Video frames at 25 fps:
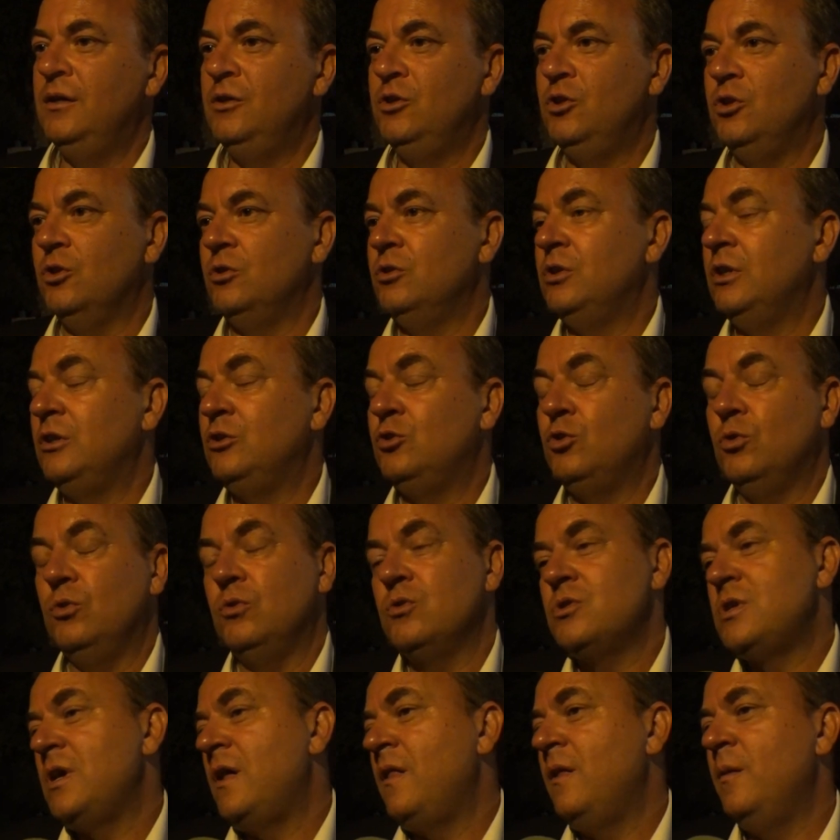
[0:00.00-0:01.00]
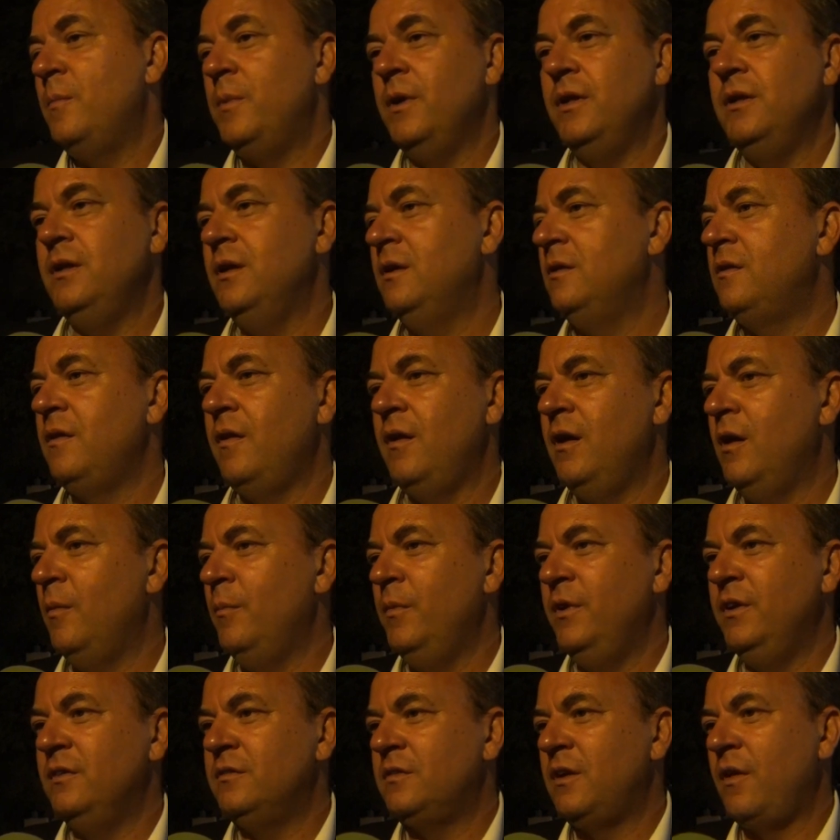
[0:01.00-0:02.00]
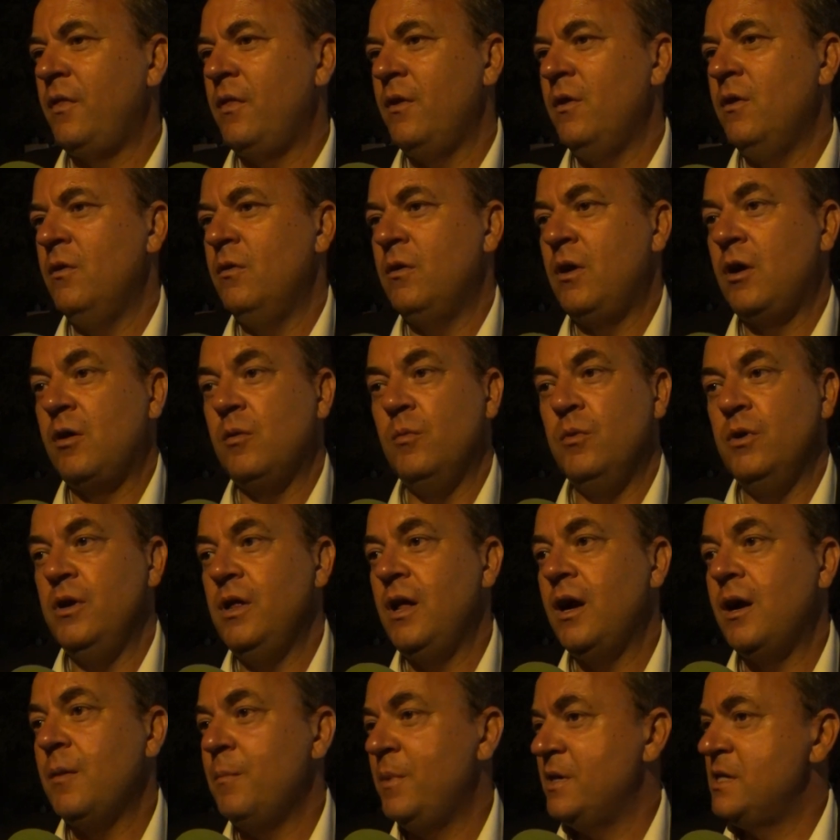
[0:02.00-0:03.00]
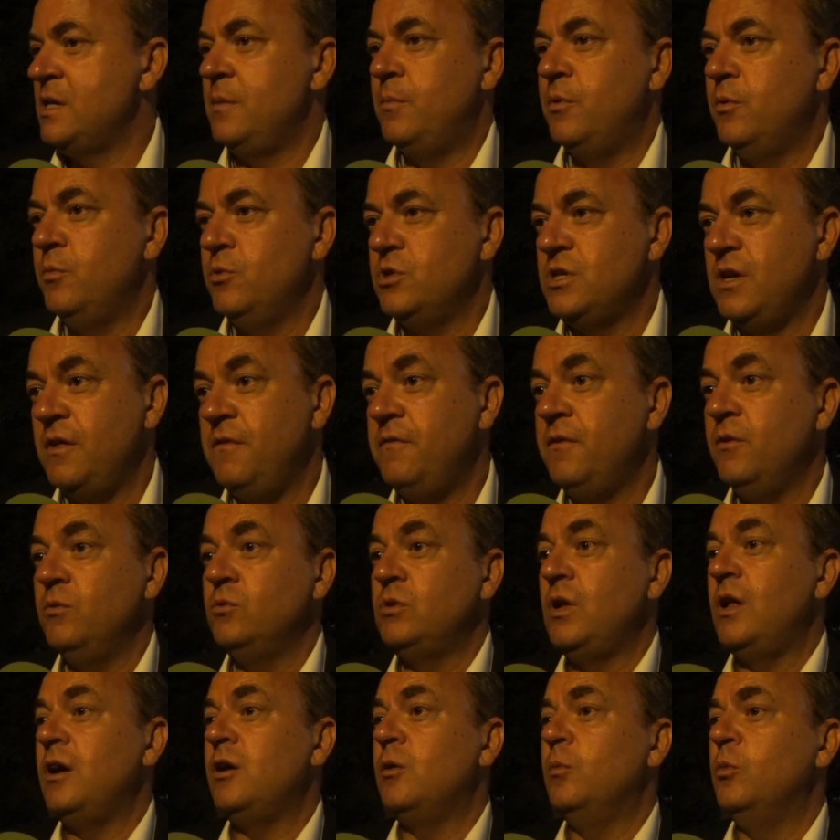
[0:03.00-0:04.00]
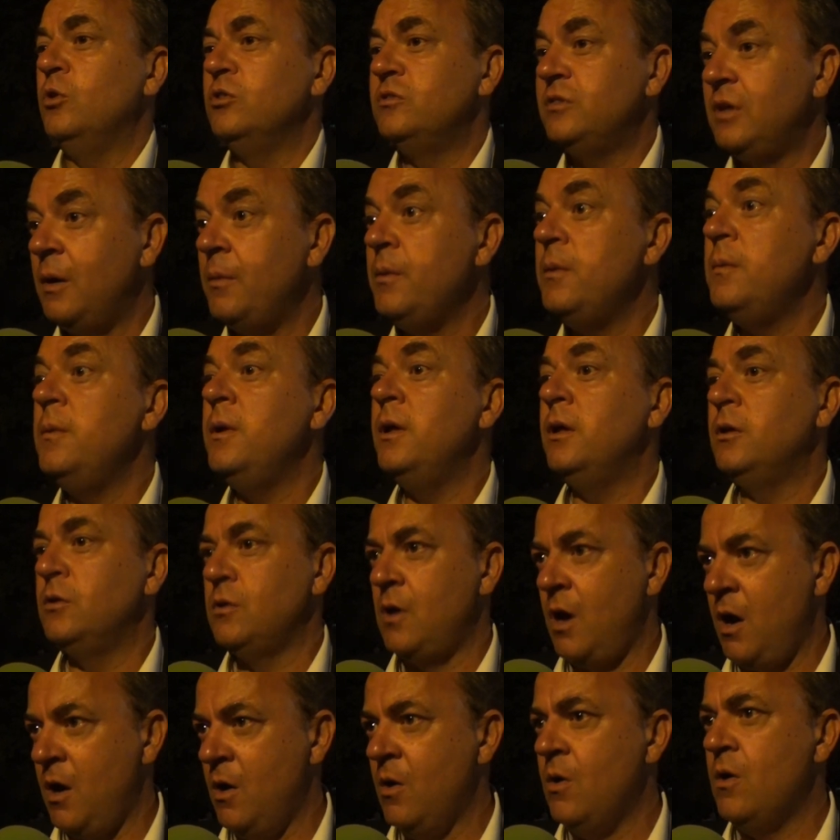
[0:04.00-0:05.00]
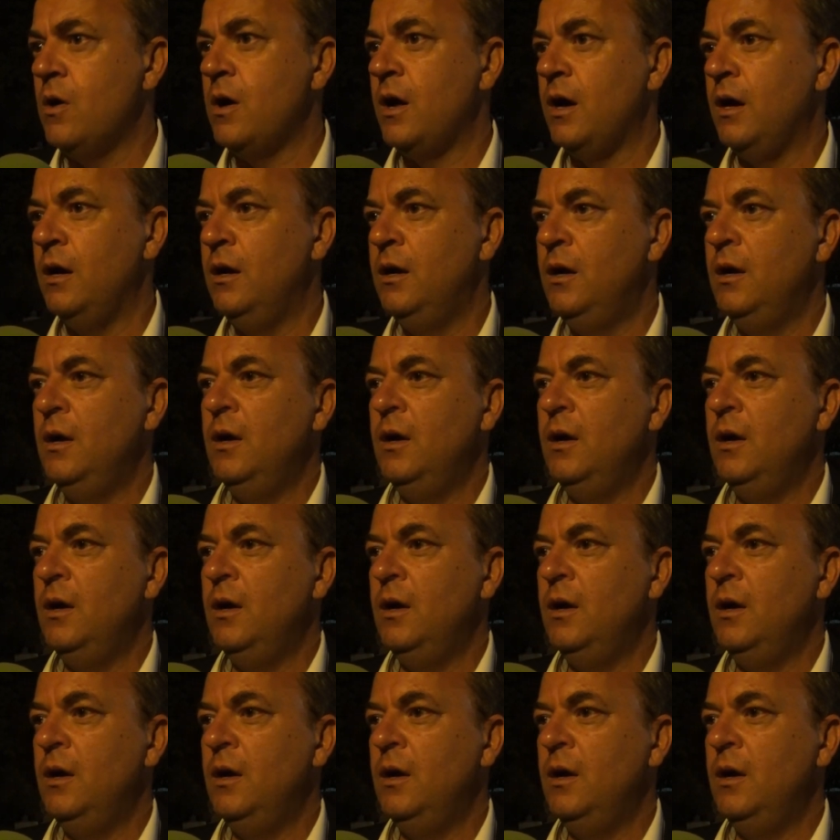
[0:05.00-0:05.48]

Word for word: donde todo sea dependiente de la administración es una comunidad que pasa por muchas dificultades como está viviendo ahora